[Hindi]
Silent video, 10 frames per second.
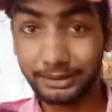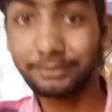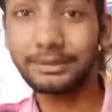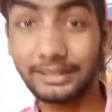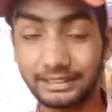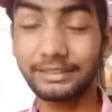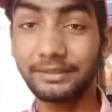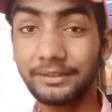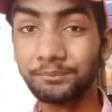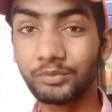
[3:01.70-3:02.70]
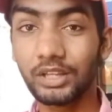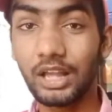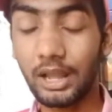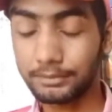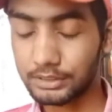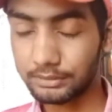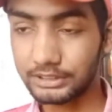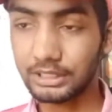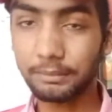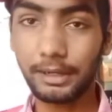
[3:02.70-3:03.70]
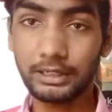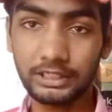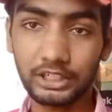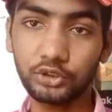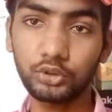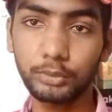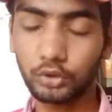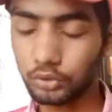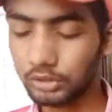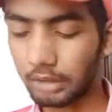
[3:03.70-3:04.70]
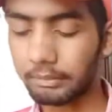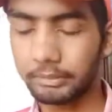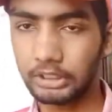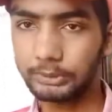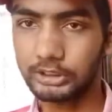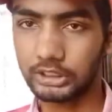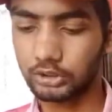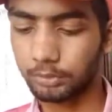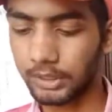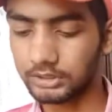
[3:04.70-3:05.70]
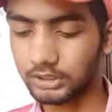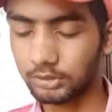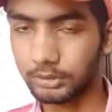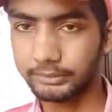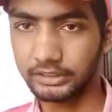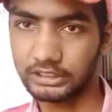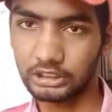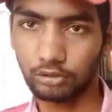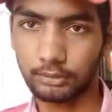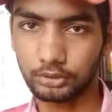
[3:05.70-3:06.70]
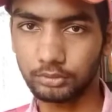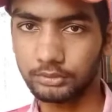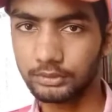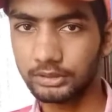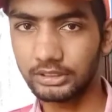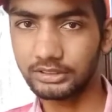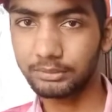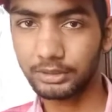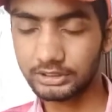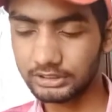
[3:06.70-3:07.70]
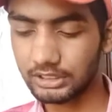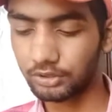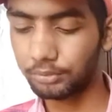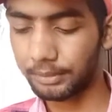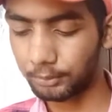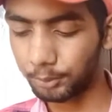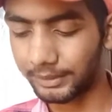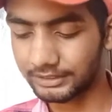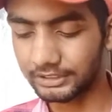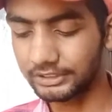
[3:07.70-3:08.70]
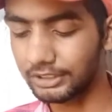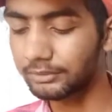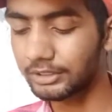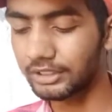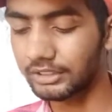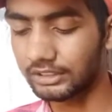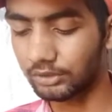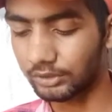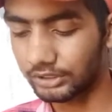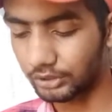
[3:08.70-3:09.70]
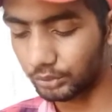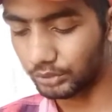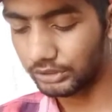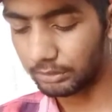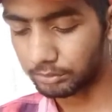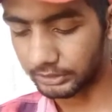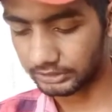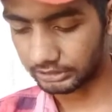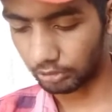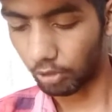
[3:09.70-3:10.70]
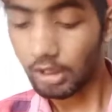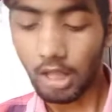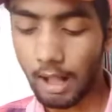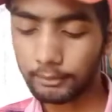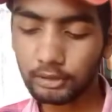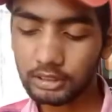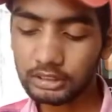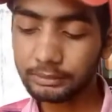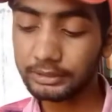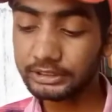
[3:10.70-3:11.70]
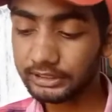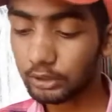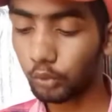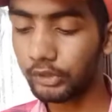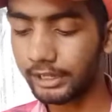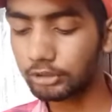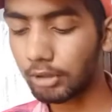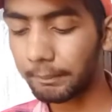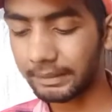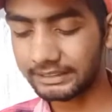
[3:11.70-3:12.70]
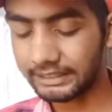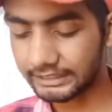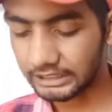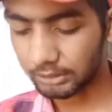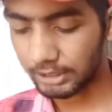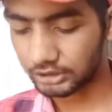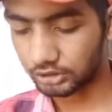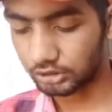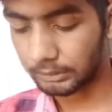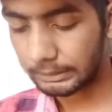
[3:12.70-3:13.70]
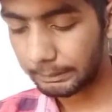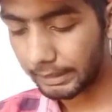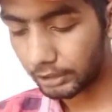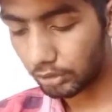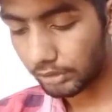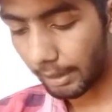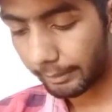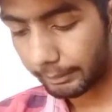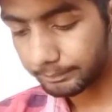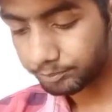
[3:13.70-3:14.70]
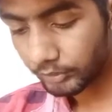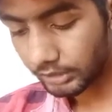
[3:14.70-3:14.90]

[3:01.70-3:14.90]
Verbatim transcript: आप सबके इधर आप सब इतना प्यार दिखाते हो तो मेरे को यहाँ पे भेज भी सकते हो पाँच छः रुपये भेज देते हो आप सब ये सब मत किया करो मैं आपको पैसा रिटर्न भी कर देता हूँ ये जरूरी नहीं आप भेज सकते हो आपको अगर इतना कोइन है तो आप पैसा कैसे कमा सकते हो सबसे पहले तो यहाँ पे आप